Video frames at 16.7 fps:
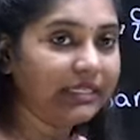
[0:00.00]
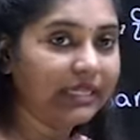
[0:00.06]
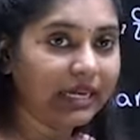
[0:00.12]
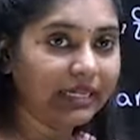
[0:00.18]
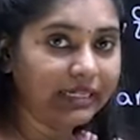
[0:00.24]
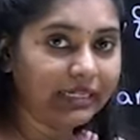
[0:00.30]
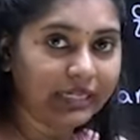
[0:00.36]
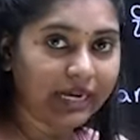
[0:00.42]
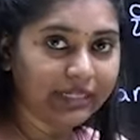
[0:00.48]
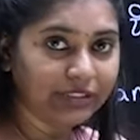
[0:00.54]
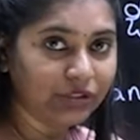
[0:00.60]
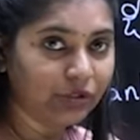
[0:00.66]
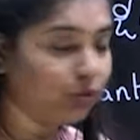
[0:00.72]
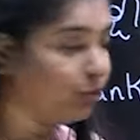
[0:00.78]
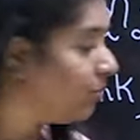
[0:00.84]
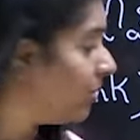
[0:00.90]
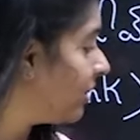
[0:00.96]
అధికారి
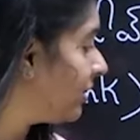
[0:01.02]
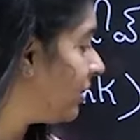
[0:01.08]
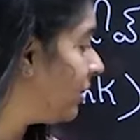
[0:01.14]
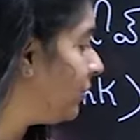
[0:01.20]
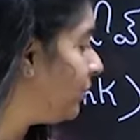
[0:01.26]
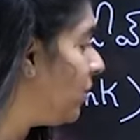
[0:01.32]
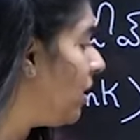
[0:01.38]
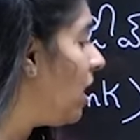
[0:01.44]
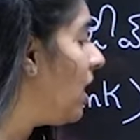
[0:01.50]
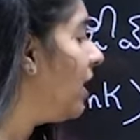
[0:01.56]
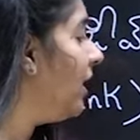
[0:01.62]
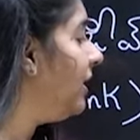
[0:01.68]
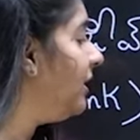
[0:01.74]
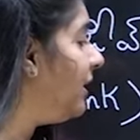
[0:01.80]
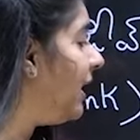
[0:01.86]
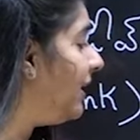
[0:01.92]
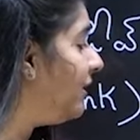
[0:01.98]
రాజీవ్ కుమార్ గారు
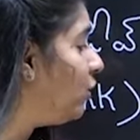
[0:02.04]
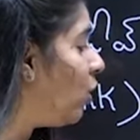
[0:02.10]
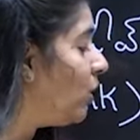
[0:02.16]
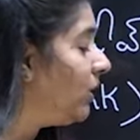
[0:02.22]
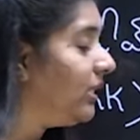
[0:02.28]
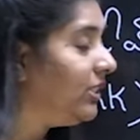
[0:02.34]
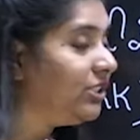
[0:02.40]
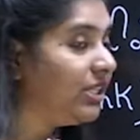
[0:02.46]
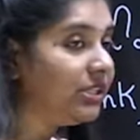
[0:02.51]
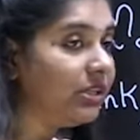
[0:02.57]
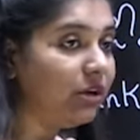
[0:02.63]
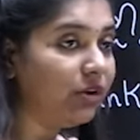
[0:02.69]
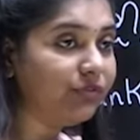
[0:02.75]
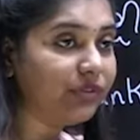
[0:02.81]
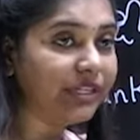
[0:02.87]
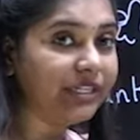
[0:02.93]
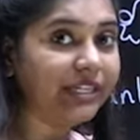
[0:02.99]
అండ్ అటార్నీ
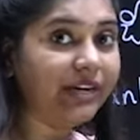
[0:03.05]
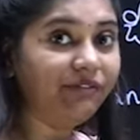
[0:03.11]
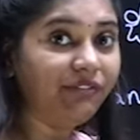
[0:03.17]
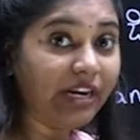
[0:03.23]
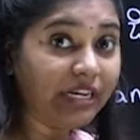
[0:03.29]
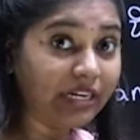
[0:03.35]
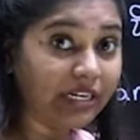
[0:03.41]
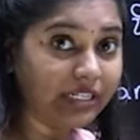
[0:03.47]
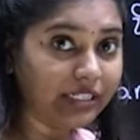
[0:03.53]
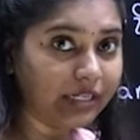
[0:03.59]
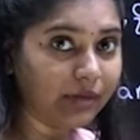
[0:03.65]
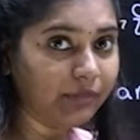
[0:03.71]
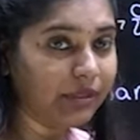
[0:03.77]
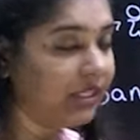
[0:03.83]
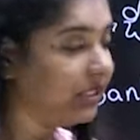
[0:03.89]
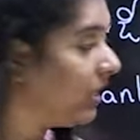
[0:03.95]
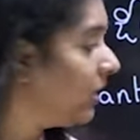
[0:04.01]
జనరల్ ఆఫ్ ఇండియా వెంకట
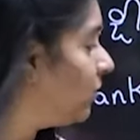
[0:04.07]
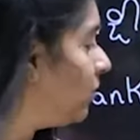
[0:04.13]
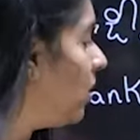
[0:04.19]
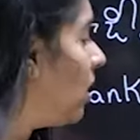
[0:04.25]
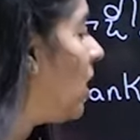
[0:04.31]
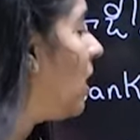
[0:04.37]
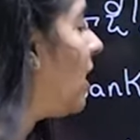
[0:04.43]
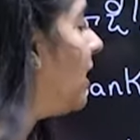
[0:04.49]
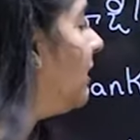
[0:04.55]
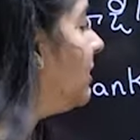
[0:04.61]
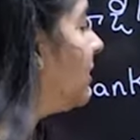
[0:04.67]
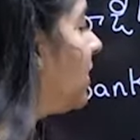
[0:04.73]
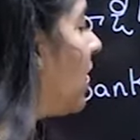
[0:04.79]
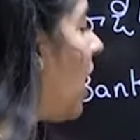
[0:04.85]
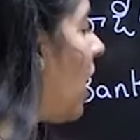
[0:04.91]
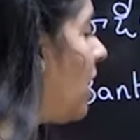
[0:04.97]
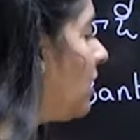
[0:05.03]
రమణి గారు అండ్
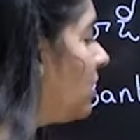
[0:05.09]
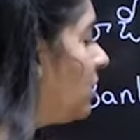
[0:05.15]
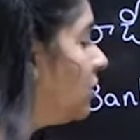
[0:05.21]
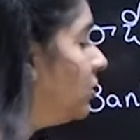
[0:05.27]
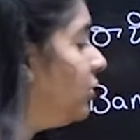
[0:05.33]
కాగ్కి